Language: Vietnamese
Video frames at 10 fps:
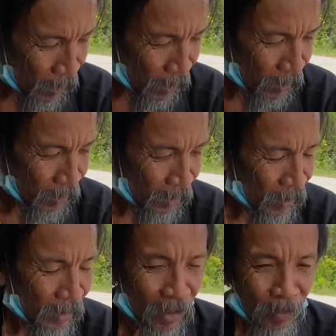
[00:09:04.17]
rồi
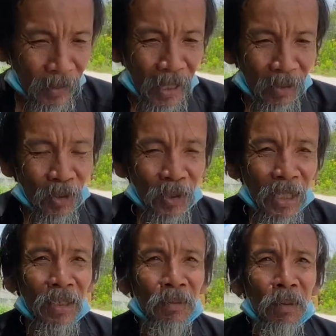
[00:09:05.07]
xin cơm ta ăn có tiền
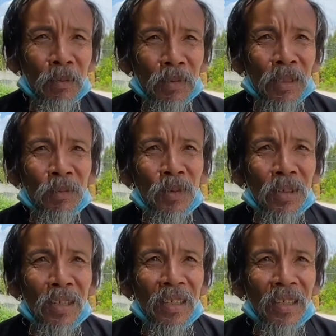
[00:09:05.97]
móc tiền đã cho
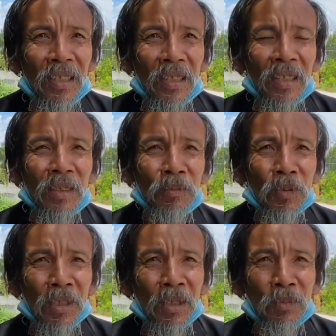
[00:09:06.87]
không chú không mất
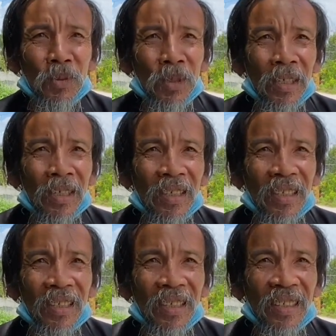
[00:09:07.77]
tiền mua
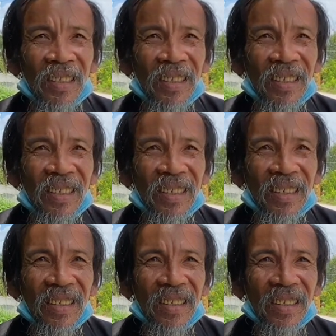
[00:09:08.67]
rồi chú có hút
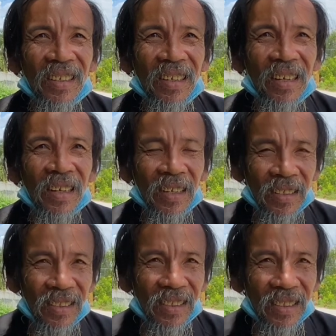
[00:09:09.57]
thuốc nữa hả ừ
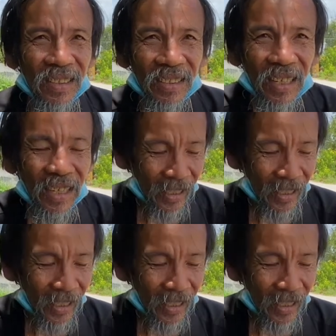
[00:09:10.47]
nè